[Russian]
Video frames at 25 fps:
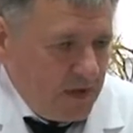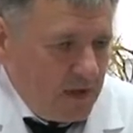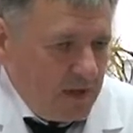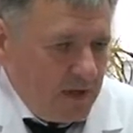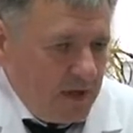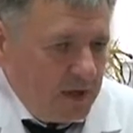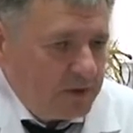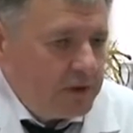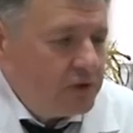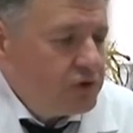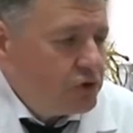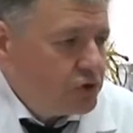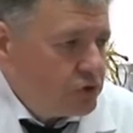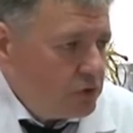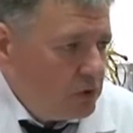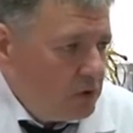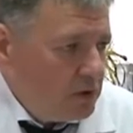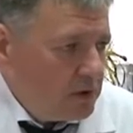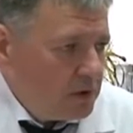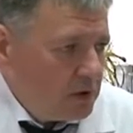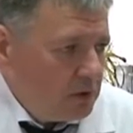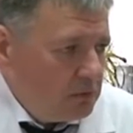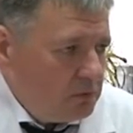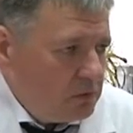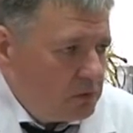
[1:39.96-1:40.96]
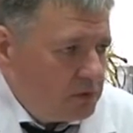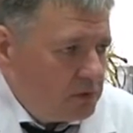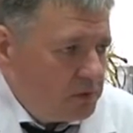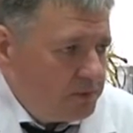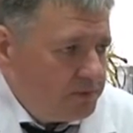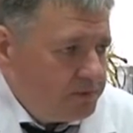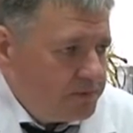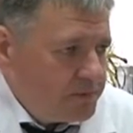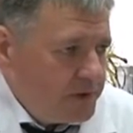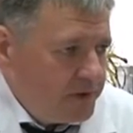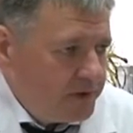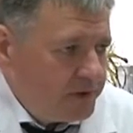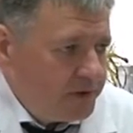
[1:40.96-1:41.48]
А это тяжелая работа.
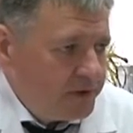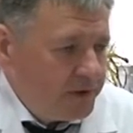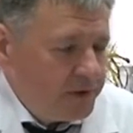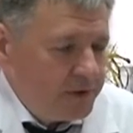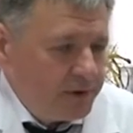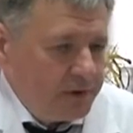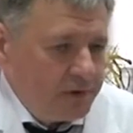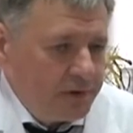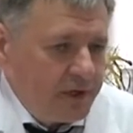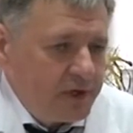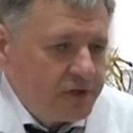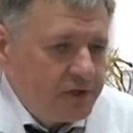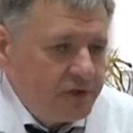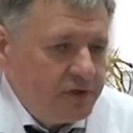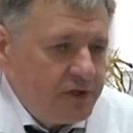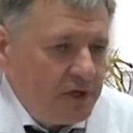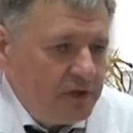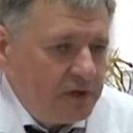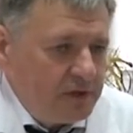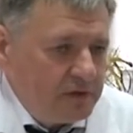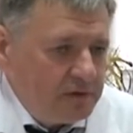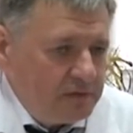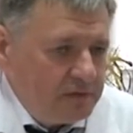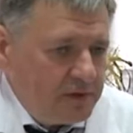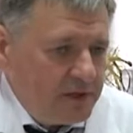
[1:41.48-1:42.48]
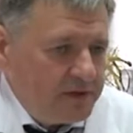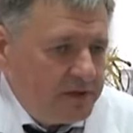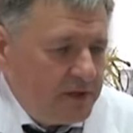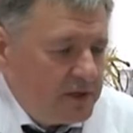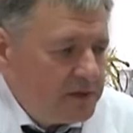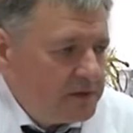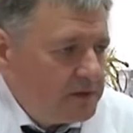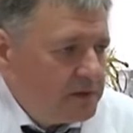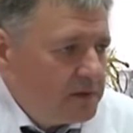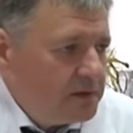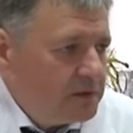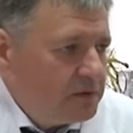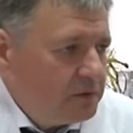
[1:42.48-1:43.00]
Это каждый день
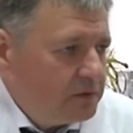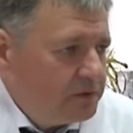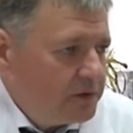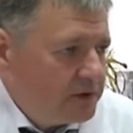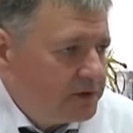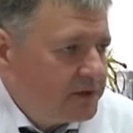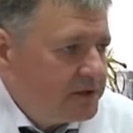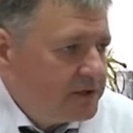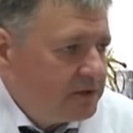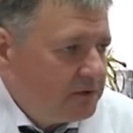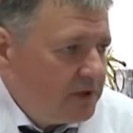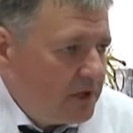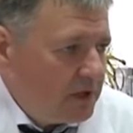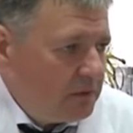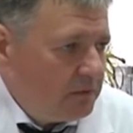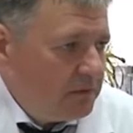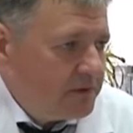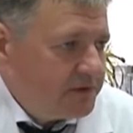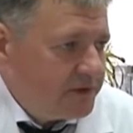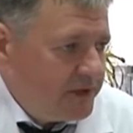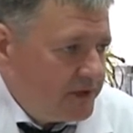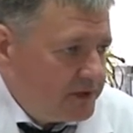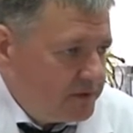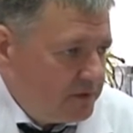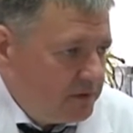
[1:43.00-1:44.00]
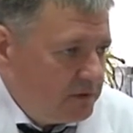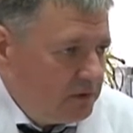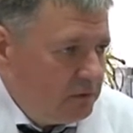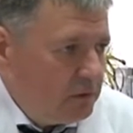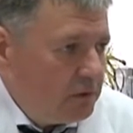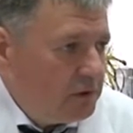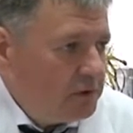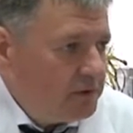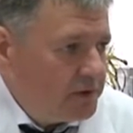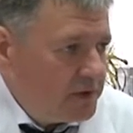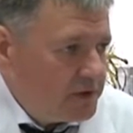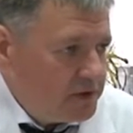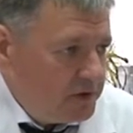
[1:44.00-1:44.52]
надеть так называемые средства
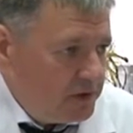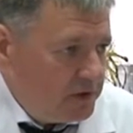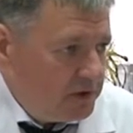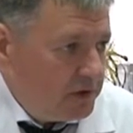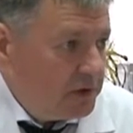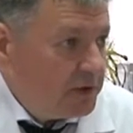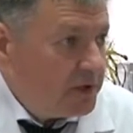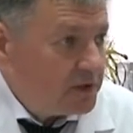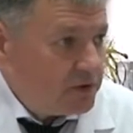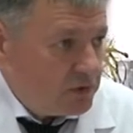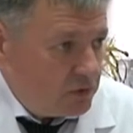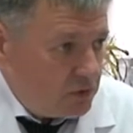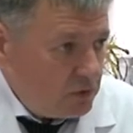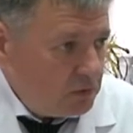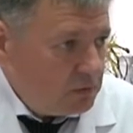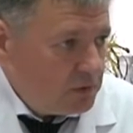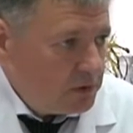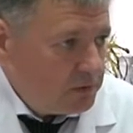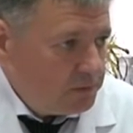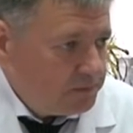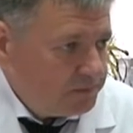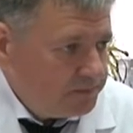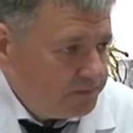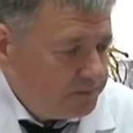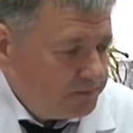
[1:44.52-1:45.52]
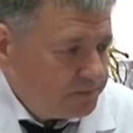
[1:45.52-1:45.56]
индивидуальной защиты, костюмы,